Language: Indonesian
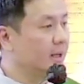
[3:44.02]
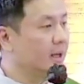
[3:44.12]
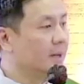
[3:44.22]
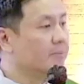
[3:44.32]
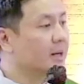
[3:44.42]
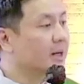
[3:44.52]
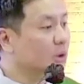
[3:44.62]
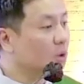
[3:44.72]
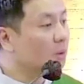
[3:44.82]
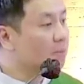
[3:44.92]

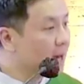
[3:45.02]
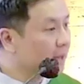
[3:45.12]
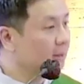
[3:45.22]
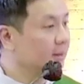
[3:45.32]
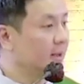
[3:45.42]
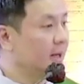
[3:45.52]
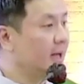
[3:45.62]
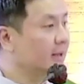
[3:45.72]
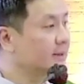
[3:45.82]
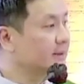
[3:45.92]
bertobat
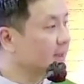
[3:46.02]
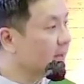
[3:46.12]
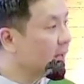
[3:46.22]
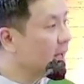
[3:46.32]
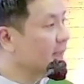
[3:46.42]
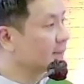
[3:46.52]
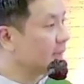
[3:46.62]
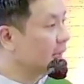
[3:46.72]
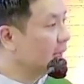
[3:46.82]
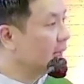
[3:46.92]
atas segala
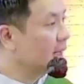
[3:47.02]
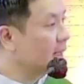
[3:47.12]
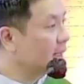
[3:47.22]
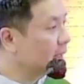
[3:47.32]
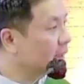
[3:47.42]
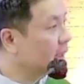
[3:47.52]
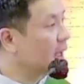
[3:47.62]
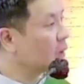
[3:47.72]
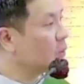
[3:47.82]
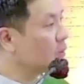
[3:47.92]
kesalahan yang kita
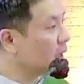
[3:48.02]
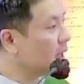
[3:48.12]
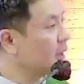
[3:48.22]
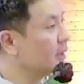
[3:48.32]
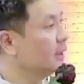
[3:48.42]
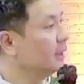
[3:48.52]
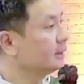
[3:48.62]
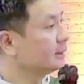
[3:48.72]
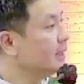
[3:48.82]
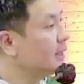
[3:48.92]
lakukan
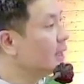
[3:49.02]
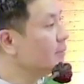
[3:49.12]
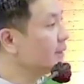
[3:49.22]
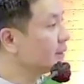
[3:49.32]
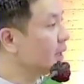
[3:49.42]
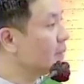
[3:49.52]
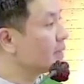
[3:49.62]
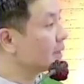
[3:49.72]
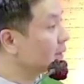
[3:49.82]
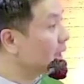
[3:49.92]
sehingga bisa
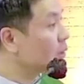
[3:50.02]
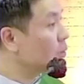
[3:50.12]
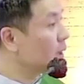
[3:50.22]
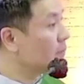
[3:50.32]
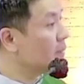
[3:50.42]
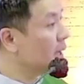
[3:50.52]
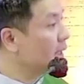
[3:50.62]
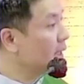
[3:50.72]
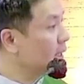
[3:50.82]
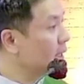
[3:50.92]
bersatu
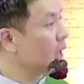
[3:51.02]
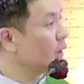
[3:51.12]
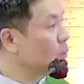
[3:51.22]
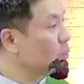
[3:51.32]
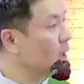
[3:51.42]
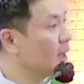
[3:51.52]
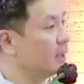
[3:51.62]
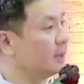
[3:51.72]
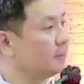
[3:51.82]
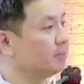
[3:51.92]
kembali dengan
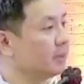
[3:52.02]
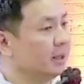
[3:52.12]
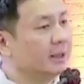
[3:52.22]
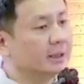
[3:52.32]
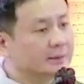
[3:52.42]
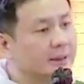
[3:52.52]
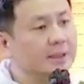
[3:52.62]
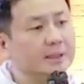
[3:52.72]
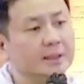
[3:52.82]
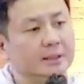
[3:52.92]
Tuhan.
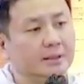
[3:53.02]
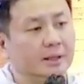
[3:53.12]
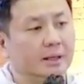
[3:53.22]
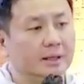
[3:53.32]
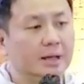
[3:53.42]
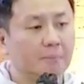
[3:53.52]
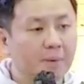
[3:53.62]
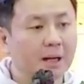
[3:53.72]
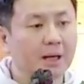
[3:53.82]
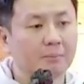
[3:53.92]
Jadi, yang
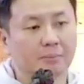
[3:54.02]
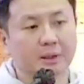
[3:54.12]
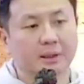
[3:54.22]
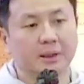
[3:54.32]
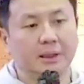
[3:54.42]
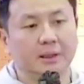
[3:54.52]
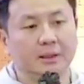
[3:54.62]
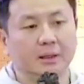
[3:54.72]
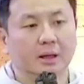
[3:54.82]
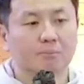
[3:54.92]
paling penting
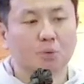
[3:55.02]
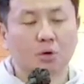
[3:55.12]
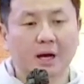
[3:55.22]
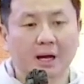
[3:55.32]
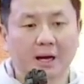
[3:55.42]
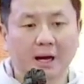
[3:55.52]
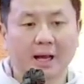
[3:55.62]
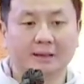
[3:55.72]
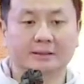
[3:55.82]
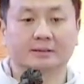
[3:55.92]
bukan
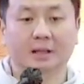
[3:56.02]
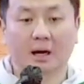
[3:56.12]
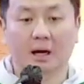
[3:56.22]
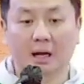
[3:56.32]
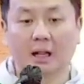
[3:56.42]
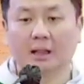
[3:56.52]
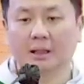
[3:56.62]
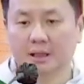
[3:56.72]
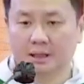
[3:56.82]
eksternalnya,